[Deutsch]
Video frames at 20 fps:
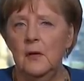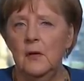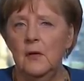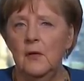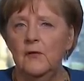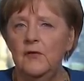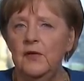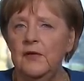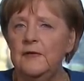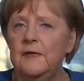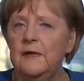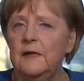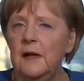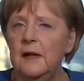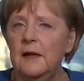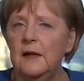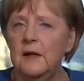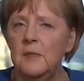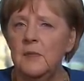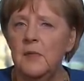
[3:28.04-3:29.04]
Und wir sind
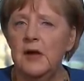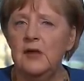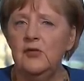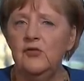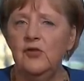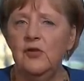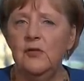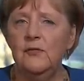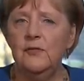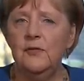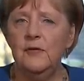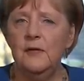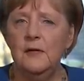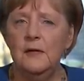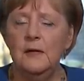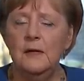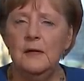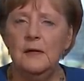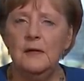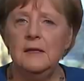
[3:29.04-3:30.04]
eine Gemeinschaft,
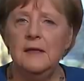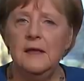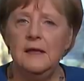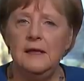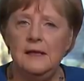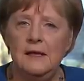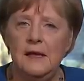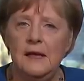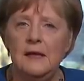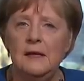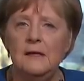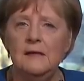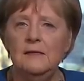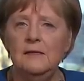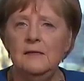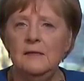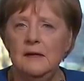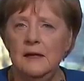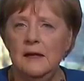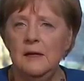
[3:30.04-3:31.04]
in der
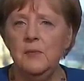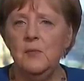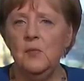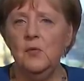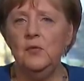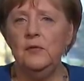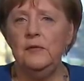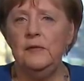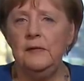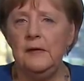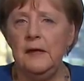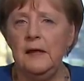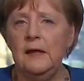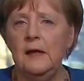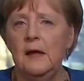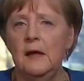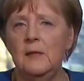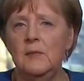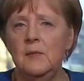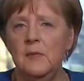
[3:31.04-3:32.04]
jedes Leben und
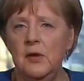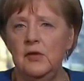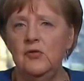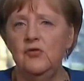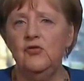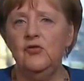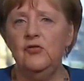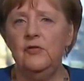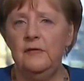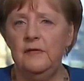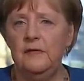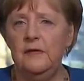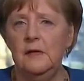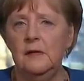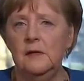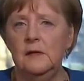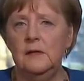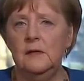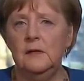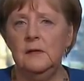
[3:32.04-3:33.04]
jeder Mensch
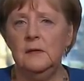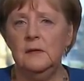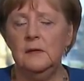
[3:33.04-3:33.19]
zählt.